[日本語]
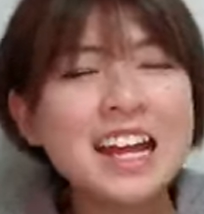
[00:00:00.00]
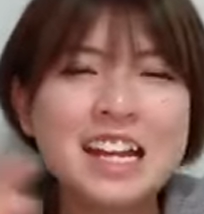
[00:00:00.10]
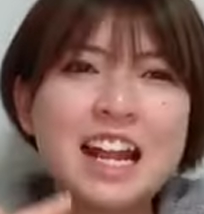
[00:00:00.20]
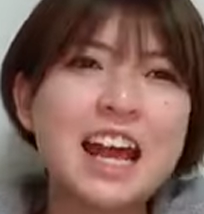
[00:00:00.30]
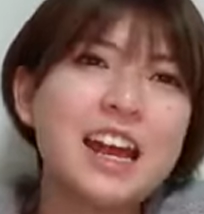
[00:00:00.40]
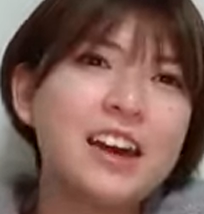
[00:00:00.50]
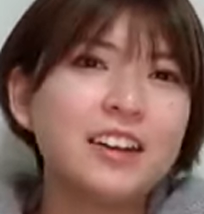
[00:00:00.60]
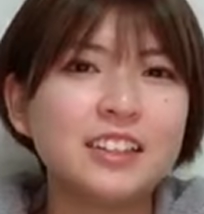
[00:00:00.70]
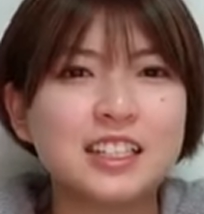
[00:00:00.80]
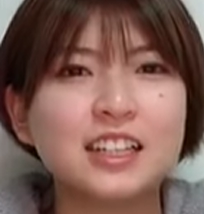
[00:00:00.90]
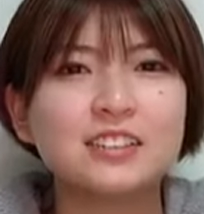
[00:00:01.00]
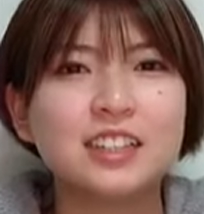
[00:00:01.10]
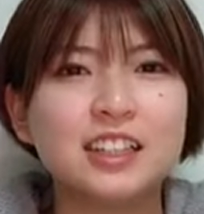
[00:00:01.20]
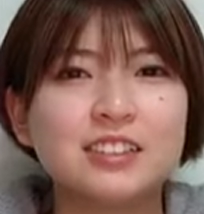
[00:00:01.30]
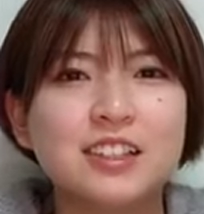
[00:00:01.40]
りなよ」ってちゃんと
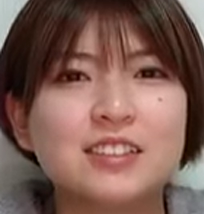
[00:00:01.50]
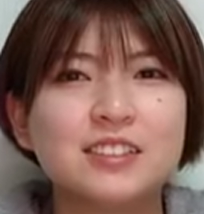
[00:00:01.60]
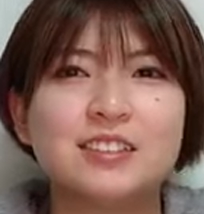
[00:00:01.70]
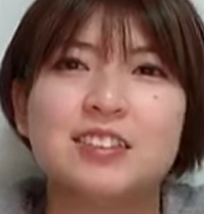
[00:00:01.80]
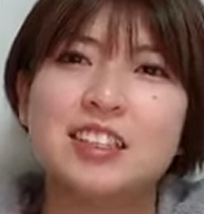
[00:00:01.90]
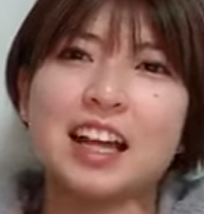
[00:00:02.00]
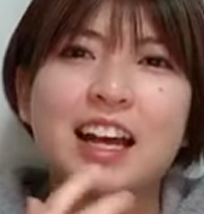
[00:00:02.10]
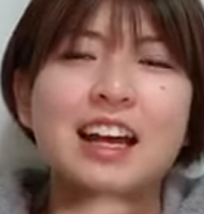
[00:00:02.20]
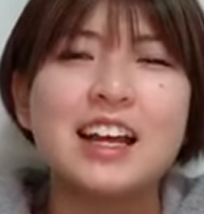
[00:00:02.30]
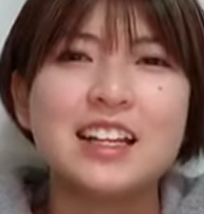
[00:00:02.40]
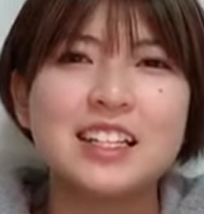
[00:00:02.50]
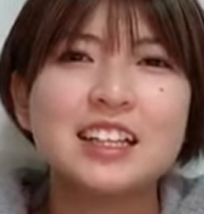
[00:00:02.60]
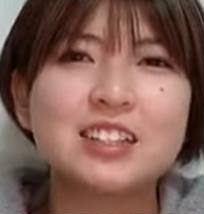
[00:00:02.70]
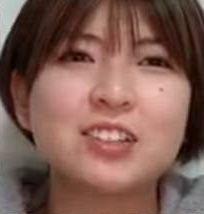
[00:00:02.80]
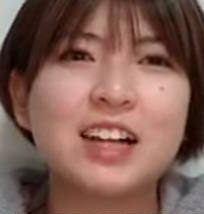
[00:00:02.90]
歌ってくれそうなんかちゃ
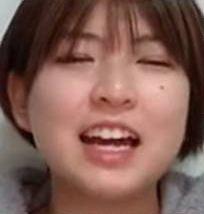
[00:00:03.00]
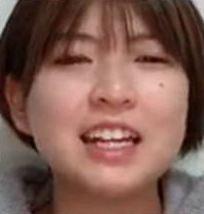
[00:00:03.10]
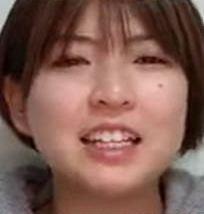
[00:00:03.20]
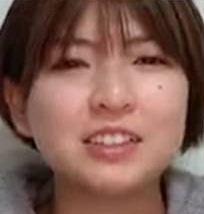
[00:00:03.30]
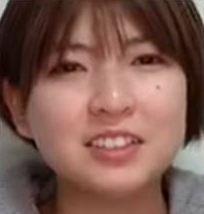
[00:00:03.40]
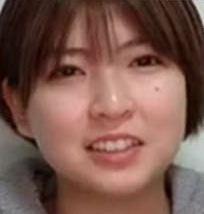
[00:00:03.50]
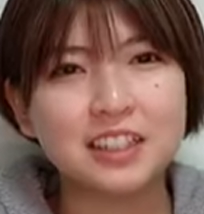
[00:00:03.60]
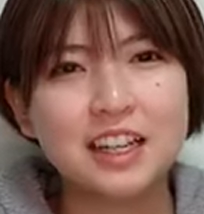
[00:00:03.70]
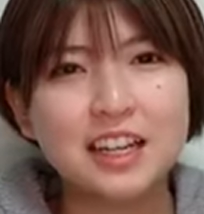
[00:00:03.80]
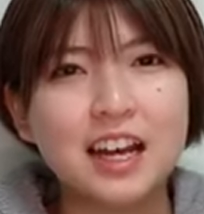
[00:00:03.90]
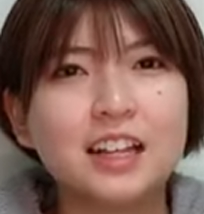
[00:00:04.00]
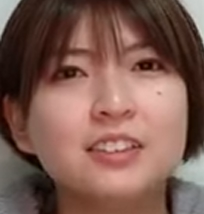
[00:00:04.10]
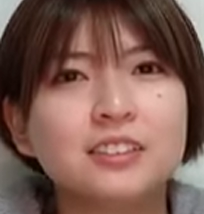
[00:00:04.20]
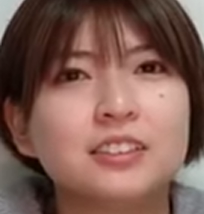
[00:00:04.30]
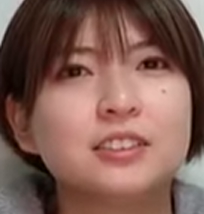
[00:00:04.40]
んとその帰りのあ
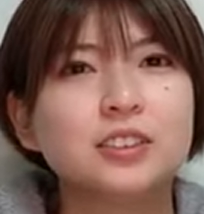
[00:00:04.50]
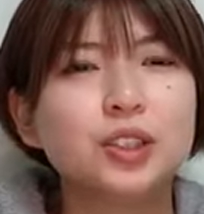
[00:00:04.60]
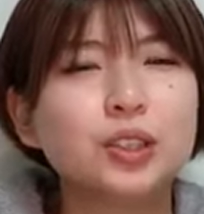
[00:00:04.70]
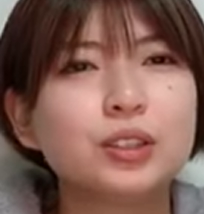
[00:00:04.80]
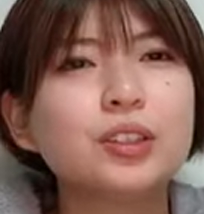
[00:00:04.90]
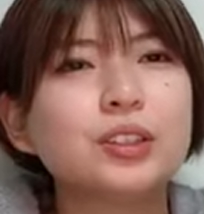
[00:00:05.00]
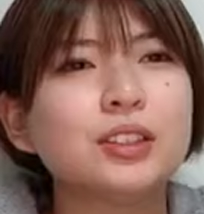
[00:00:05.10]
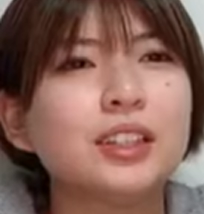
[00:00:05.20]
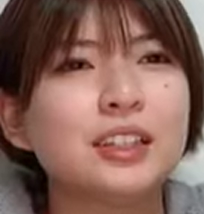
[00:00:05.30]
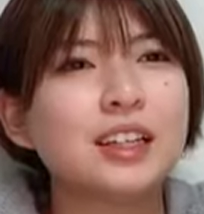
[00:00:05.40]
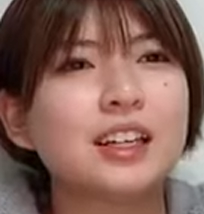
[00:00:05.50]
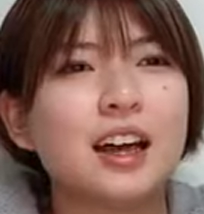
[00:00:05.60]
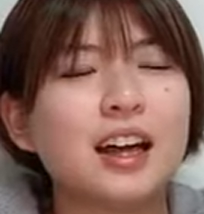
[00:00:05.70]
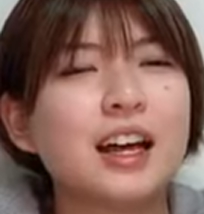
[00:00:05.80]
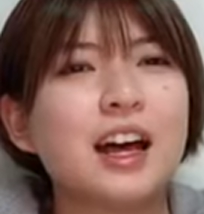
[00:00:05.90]
のちょっとなん
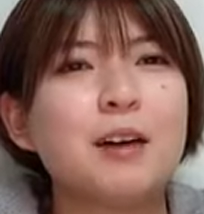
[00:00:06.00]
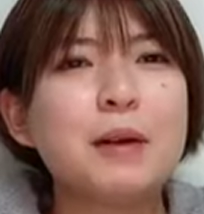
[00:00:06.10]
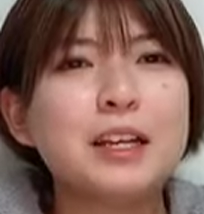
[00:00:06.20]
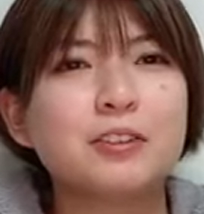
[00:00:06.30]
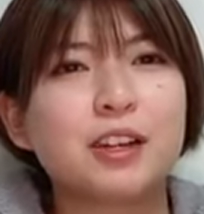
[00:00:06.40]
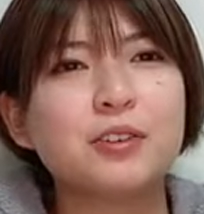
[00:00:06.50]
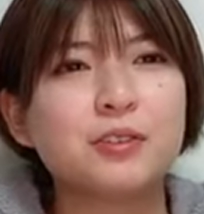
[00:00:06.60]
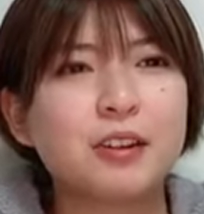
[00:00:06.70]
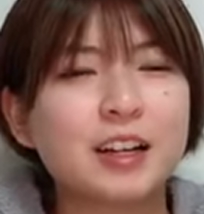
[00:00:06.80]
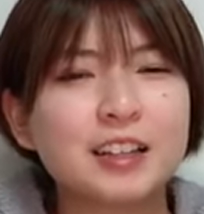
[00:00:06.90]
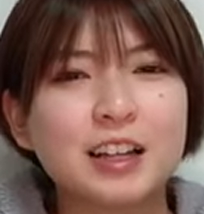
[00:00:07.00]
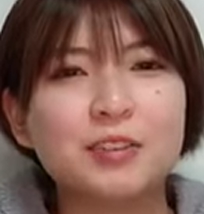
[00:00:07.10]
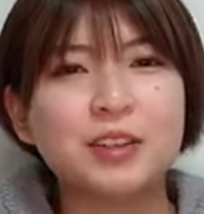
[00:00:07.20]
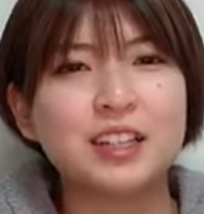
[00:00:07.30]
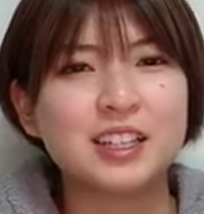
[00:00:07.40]
か甘いのかよくわかんない
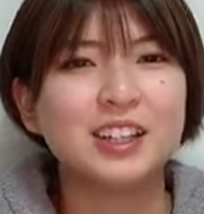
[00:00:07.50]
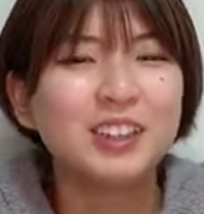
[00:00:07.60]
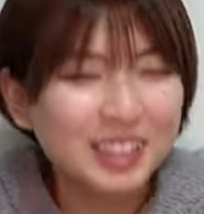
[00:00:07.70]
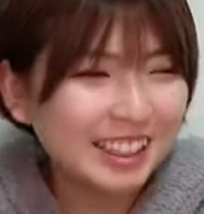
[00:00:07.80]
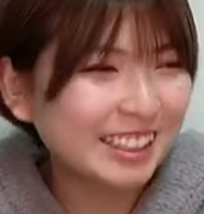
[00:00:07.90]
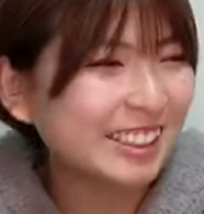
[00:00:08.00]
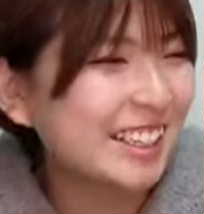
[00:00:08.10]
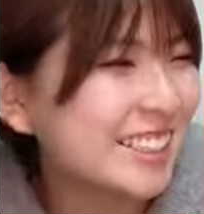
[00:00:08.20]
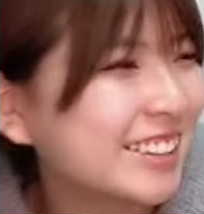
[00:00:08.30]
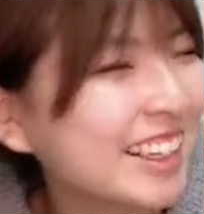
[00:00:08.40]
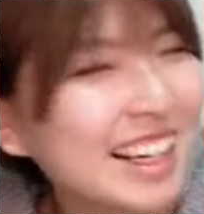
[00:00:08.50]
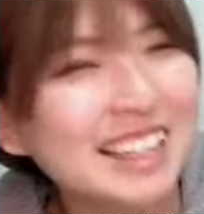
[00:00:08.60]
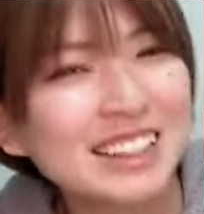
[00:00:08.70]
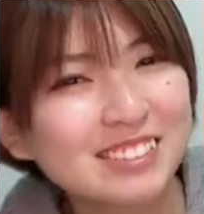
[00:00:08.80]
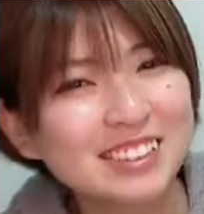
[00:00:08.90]
声でちゃんと歌ってくれそうだ
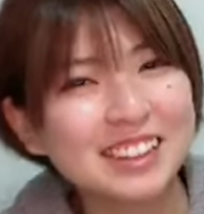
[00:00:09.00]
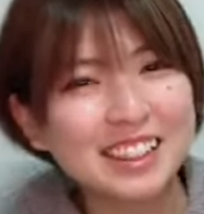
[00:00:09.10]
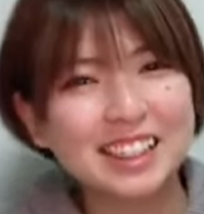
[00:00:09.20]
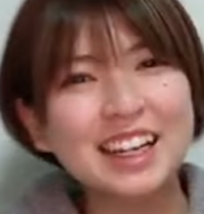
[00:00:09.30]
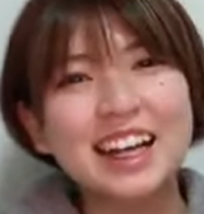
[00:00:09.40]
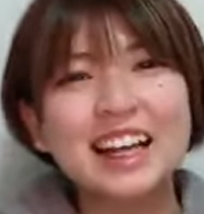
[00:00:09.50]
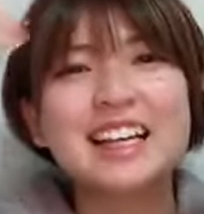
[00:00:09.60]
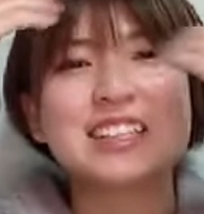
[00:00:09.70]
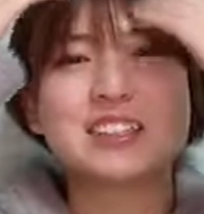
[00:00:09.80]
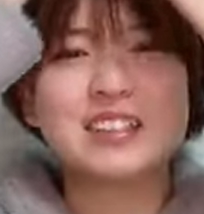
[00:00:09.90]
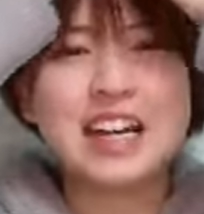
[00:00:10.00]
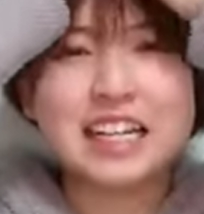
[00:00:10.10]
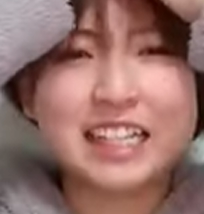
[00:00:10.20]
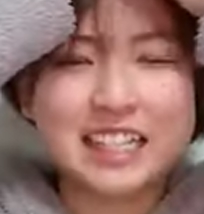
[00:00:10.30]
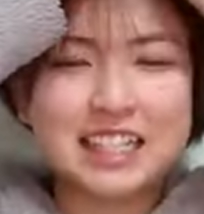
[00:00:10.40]
なって思ったからそこ
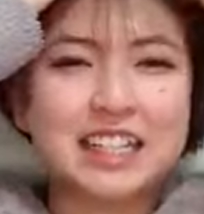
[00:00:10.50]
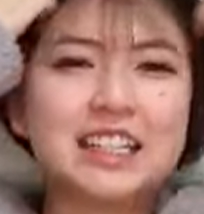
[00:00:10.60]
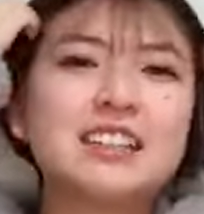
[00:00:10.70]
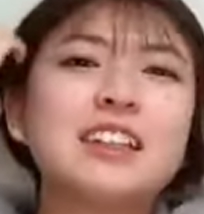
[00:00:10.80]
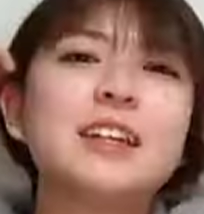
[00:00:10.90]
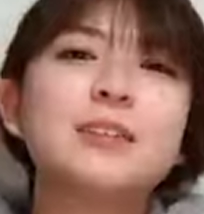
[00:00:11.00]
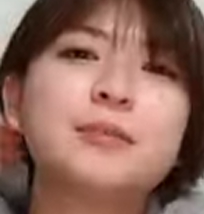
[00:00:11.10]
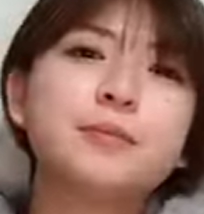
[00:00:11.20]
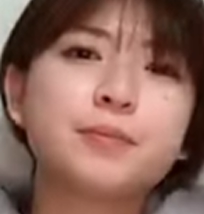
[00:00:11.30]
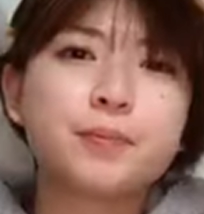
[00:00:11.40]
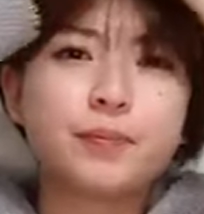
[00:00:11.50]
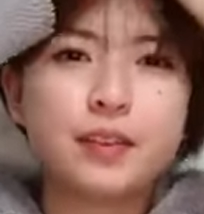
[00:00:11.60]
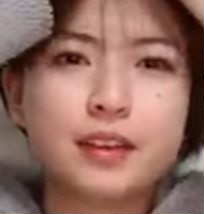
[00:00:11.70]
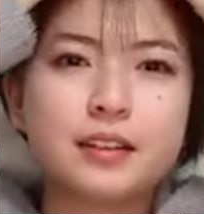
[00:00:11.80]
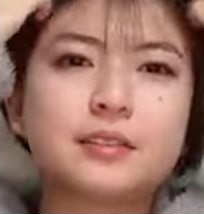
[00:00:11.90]
帰りにしたんだよね
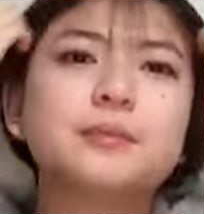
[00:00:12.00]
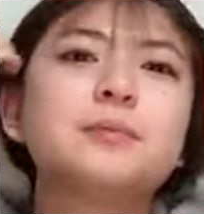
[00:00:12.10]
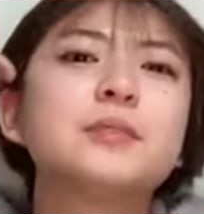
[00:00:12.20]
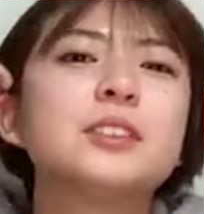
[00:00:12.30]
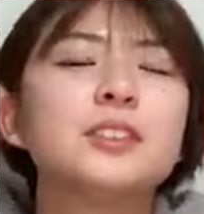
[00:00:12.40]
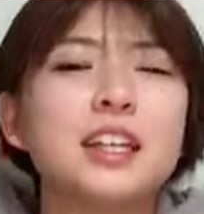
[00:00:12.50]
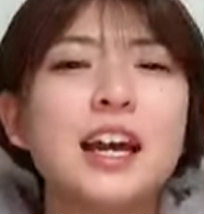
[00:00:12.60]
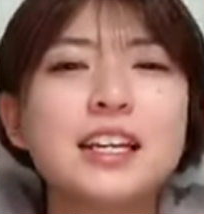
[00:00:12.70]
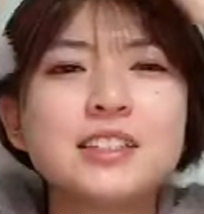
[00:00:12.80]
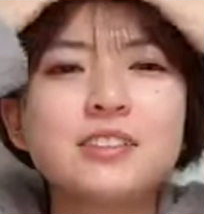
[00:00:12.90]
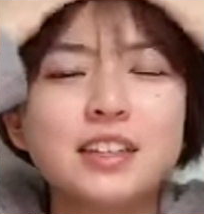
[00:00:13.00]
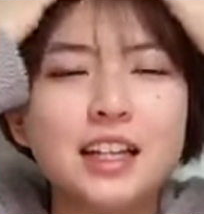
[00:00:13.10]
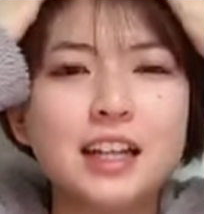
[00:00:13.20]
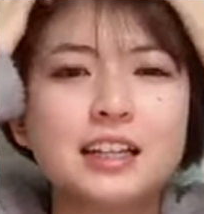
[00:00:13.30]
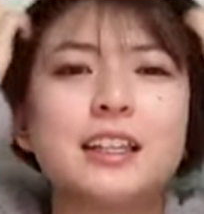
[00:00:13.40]
そう似合いそうだ
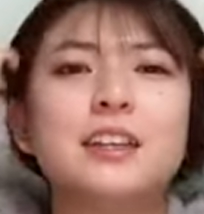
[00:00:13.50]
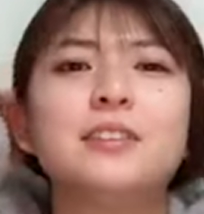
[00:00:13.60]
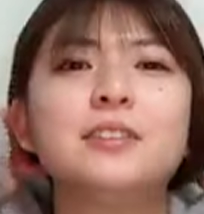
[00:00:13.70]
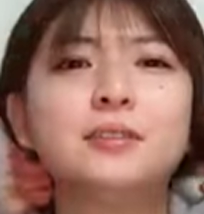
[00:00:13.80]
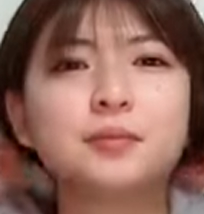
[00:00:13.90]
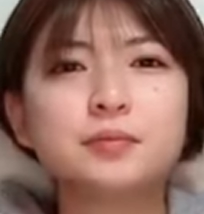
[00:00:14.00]
なっていう